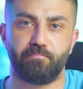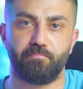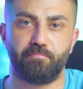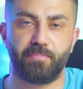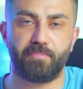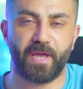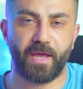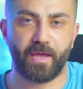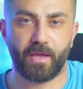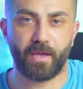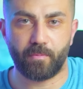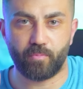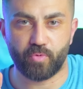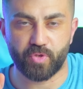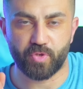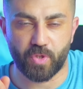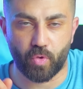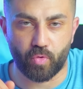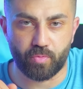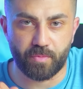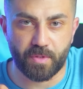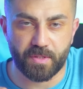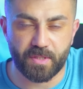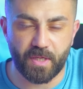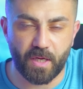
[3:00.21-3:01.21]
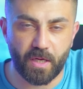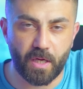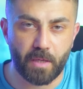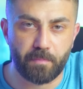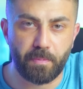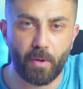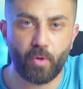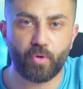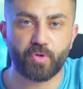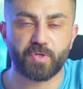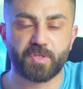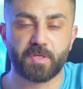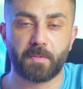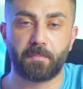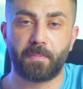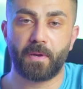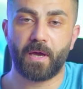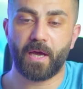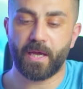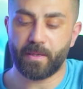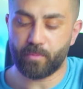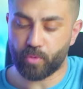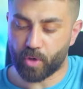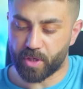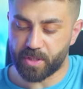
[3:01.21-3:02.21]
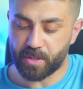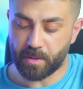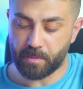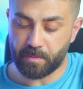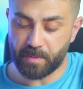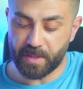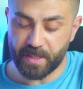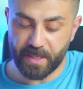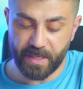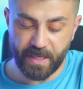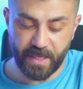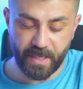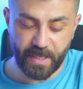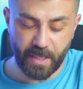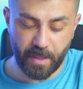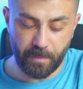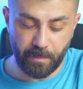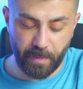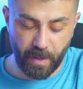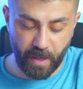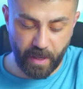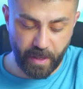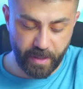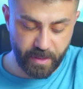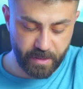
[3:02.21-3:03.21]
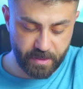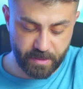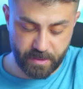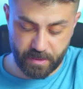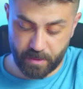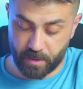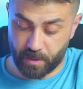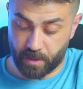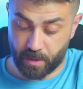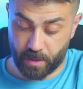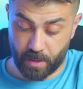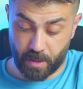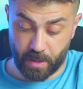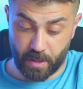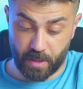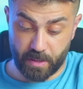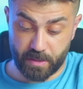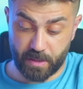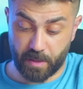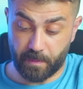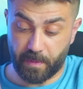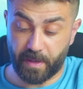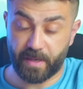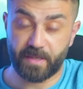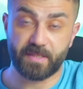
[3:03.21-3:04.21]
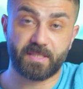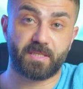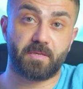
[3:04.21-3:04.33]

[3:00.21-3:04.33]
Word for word: بهاي المزود من الطاقه باور سبلاي مقدم من جيجا بايت طبعا